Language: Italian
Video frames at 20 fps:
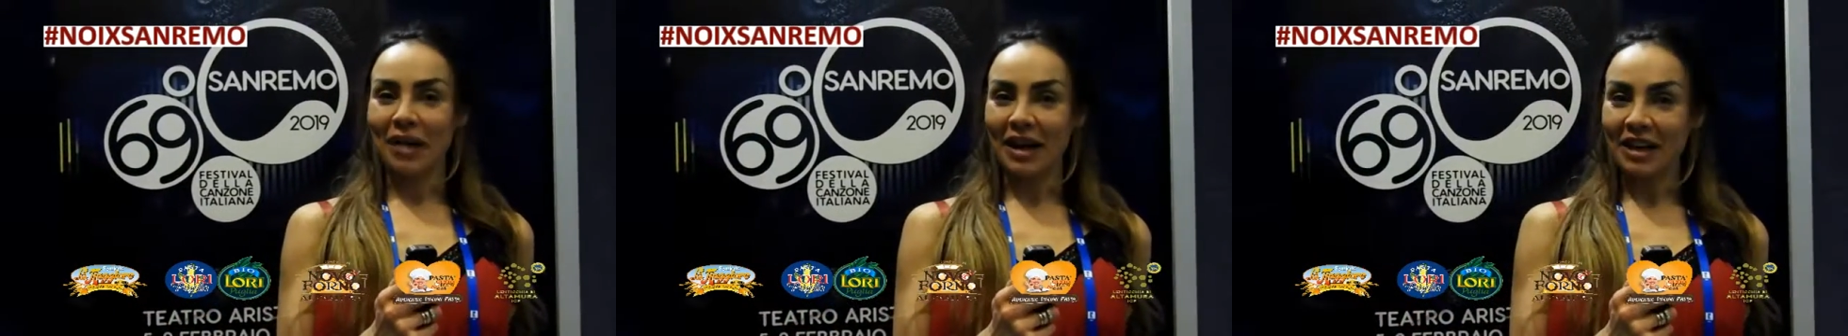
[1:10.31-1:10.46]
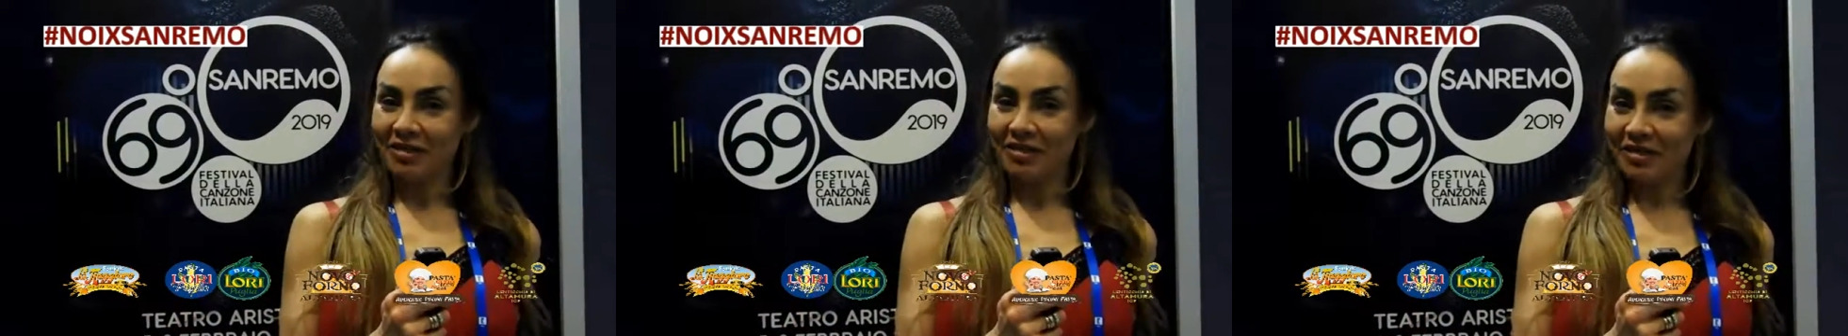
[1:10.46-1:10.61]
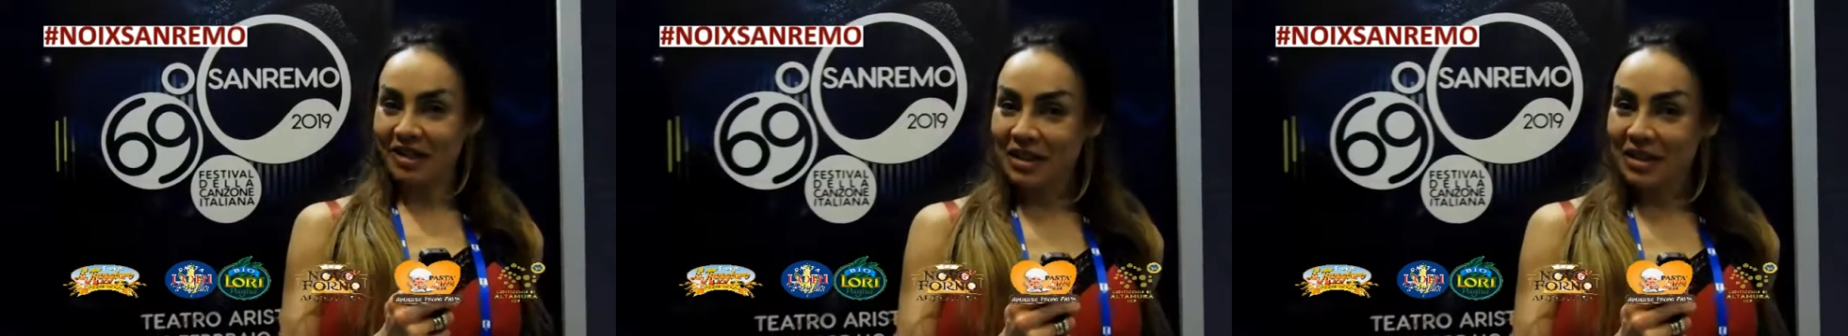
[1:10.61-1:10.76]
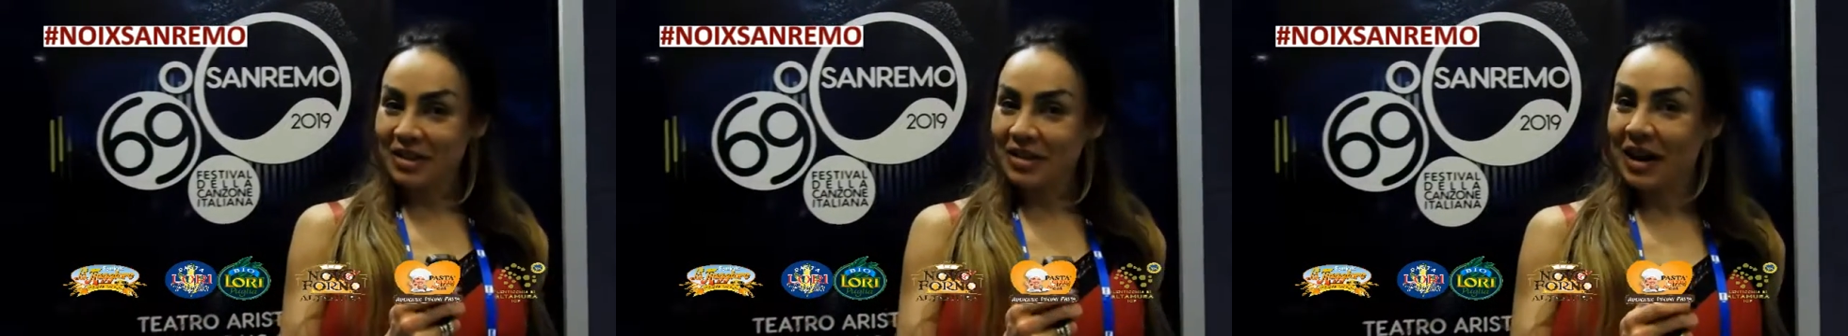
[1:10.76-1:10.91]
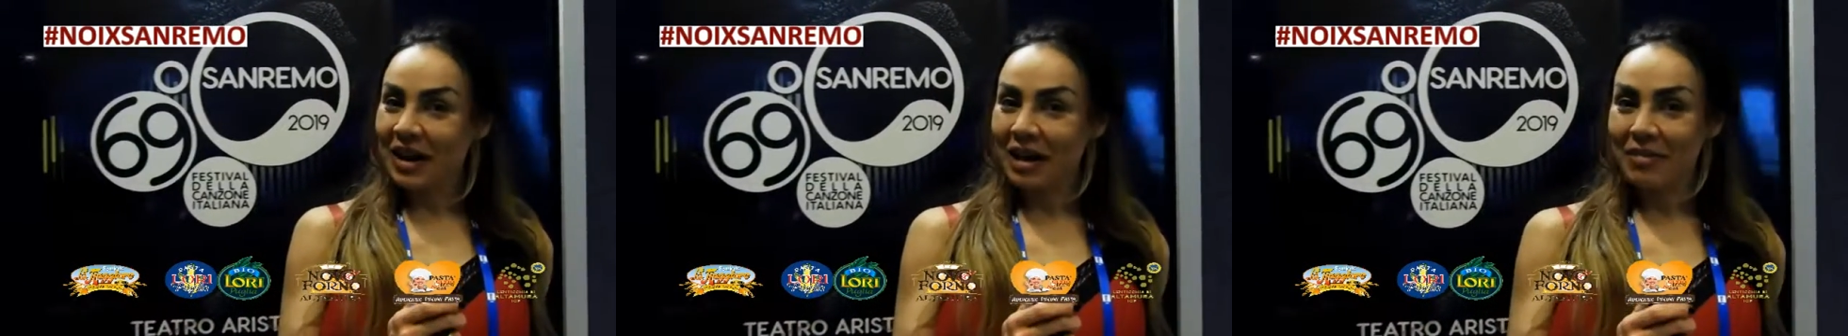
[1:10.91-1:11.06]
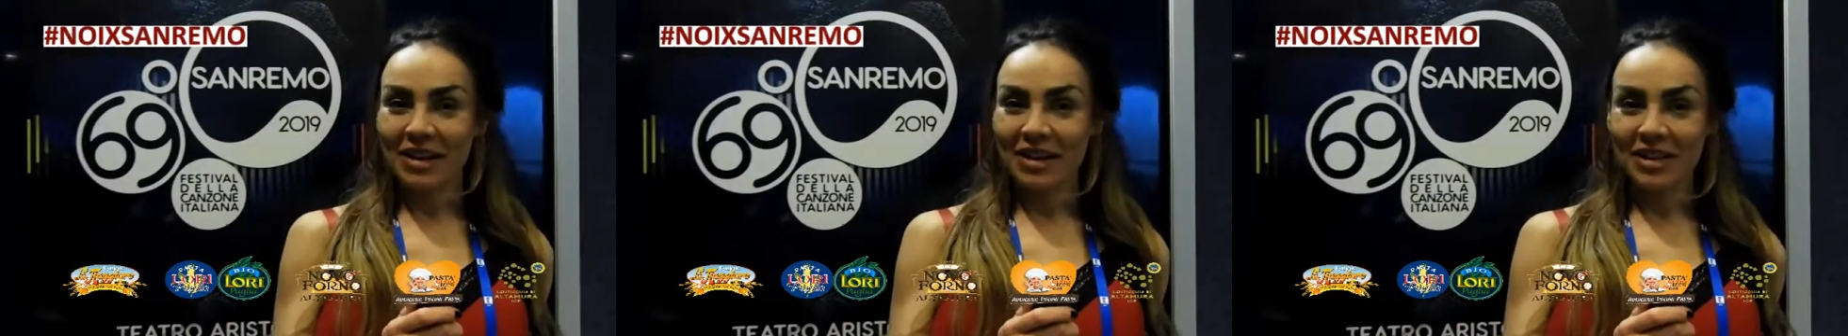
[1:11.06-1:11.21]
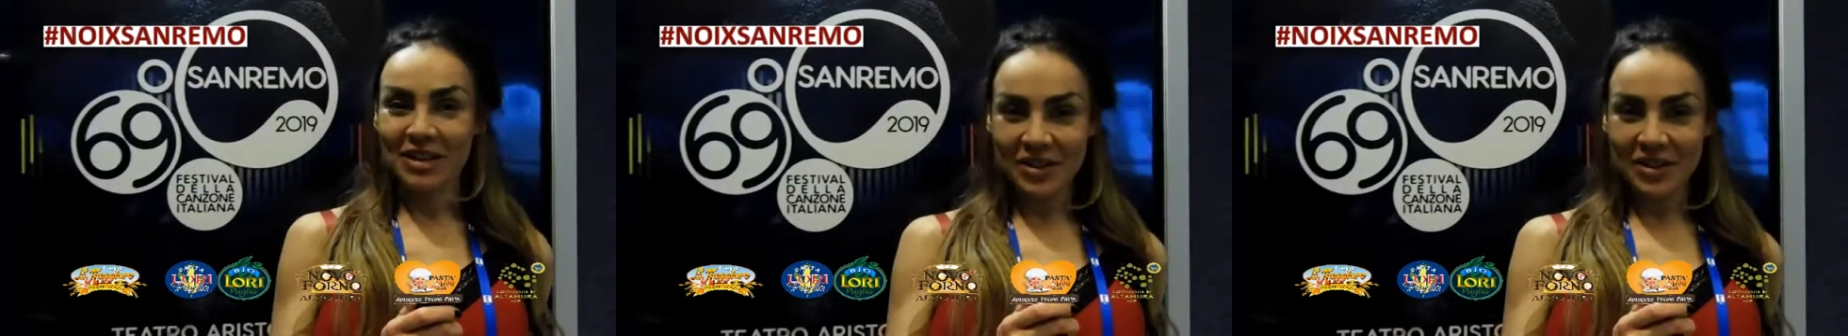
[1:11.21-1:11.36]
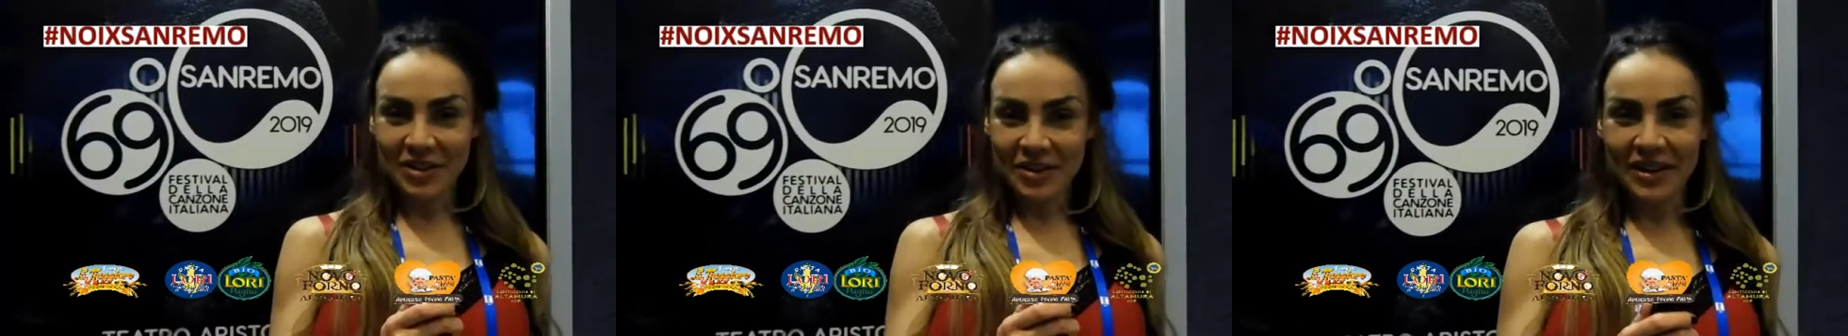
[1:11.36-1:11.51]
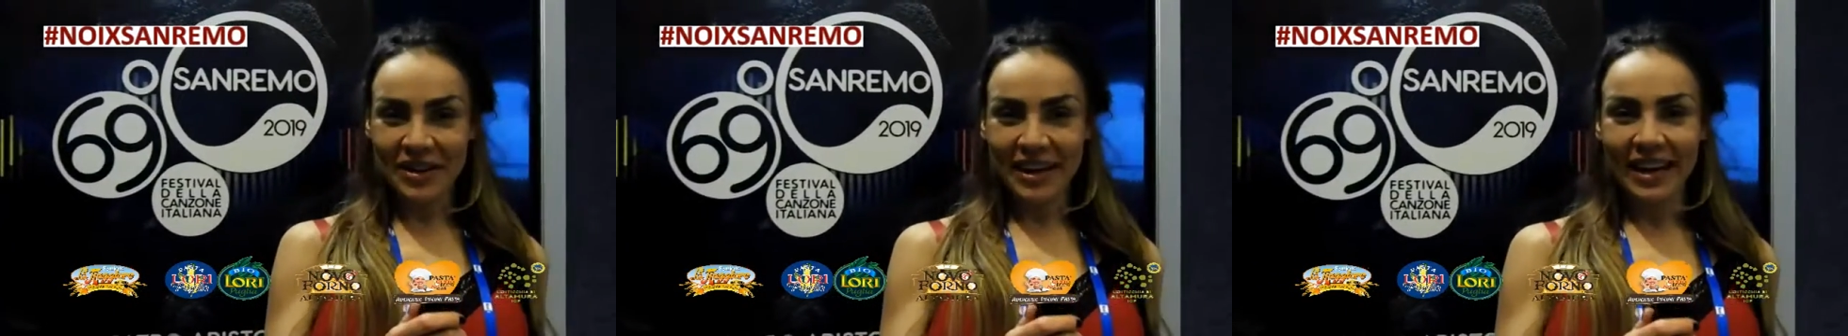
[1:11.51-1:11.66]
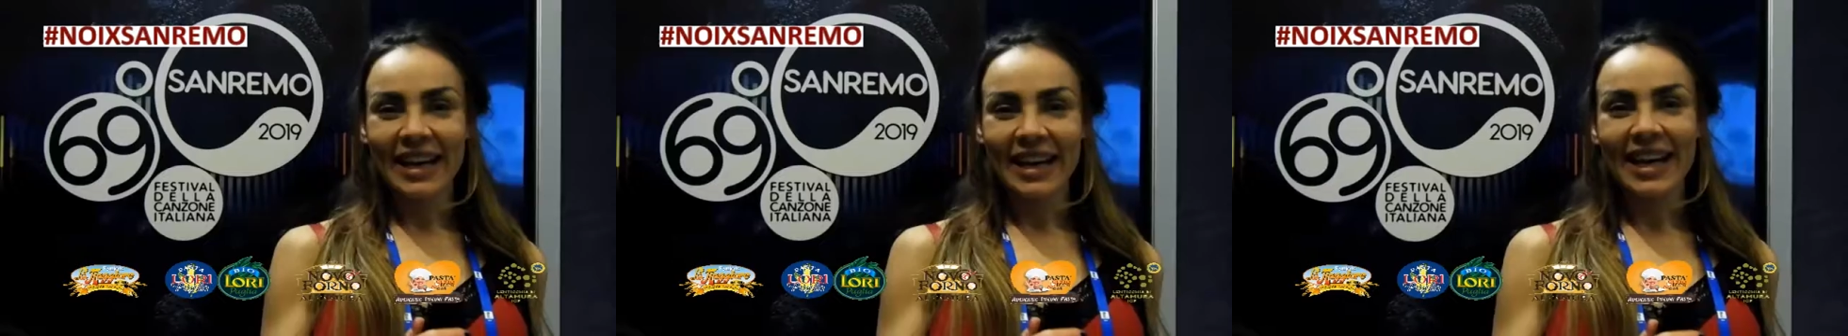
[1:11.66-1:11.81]
panificio La
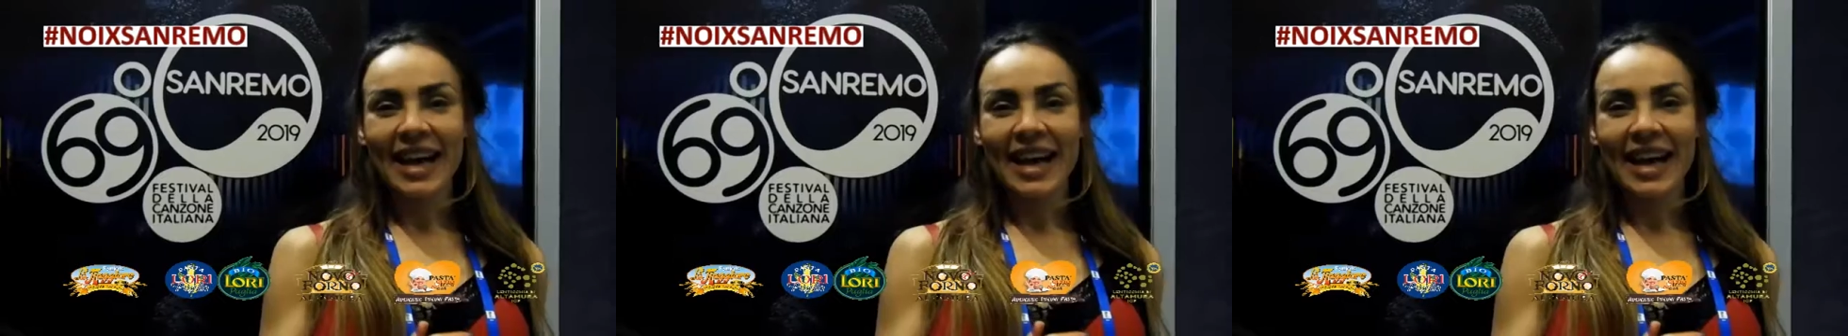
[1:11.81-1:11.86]
Maggiore